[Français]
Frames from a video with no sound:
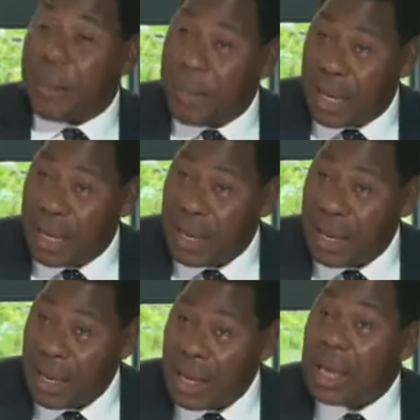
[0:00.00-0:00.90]
ami,
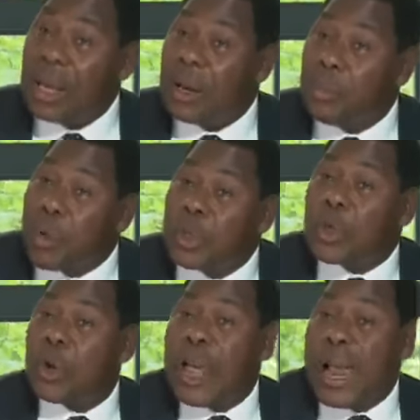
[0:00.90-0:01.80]

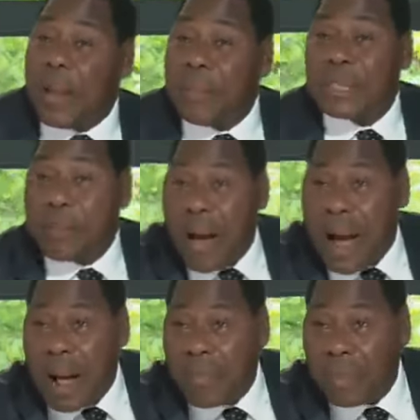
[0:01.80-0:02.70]
puisqu'il y a la MISMA,
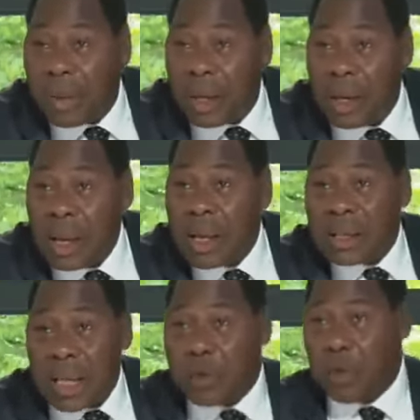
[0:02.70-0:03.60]

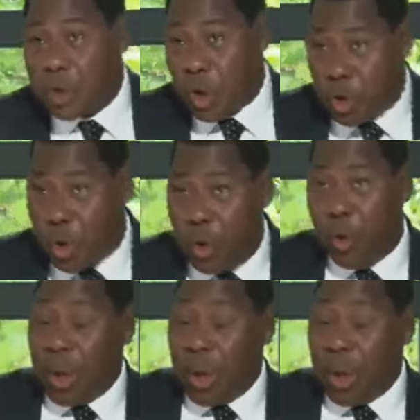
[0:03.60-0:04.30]
c'est une structure